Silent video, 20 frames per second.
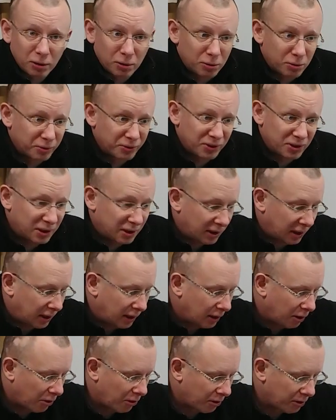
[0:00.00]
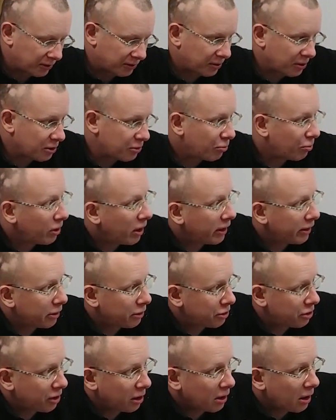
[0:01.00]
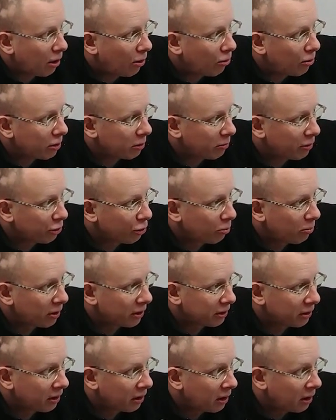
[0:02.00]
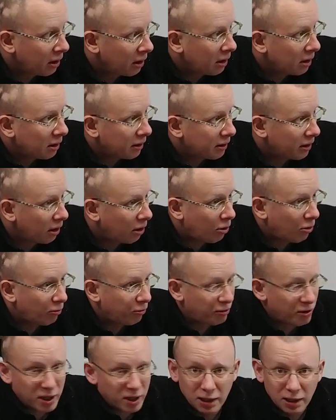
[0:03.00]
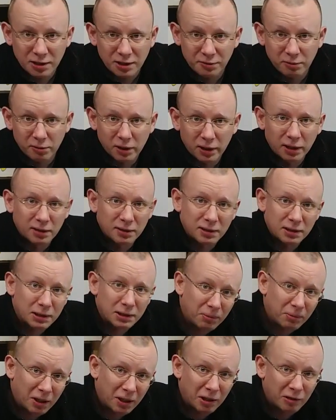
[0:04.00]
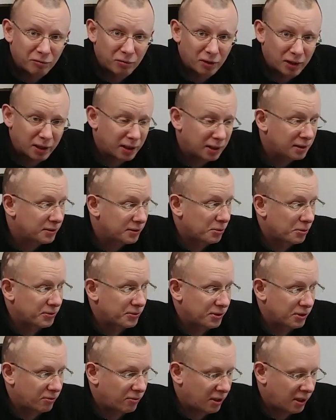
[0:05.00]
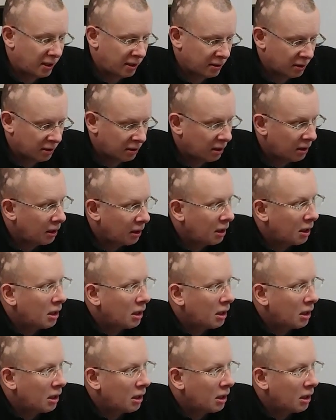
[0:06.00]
aus Ikea oder sonst woher. Da stehen auch immer Nummern drauf. Eins für links, zwei für rechts und so weiter.